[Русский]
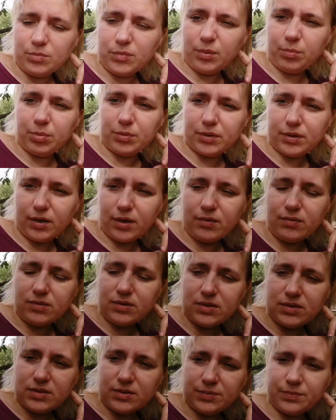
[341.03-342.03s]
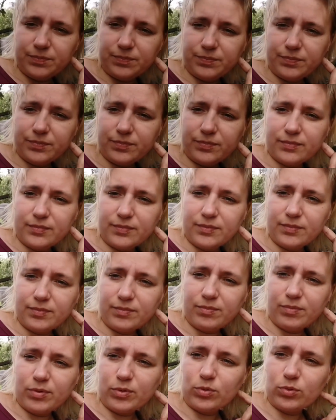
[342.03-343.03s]
Мне понравилось.
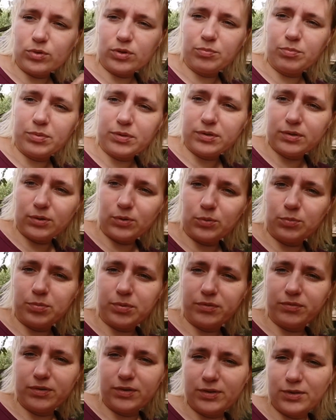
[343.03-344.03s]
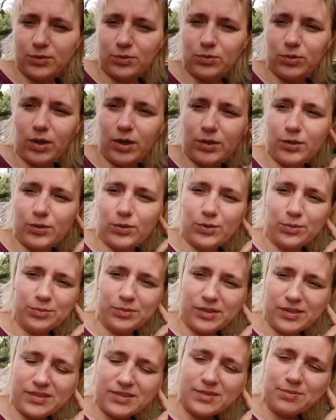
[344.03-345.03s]
Подруге передаю привет, говорю
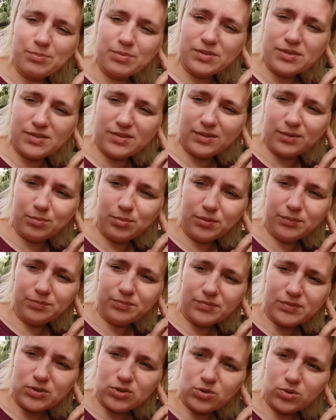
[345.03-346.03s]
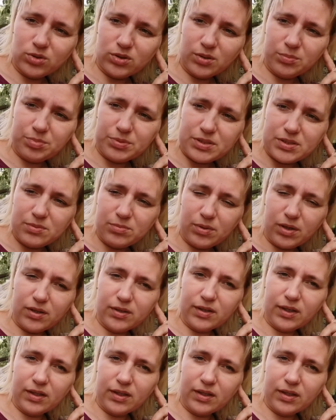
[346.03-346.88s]
огромное спасибо, что она поснимала.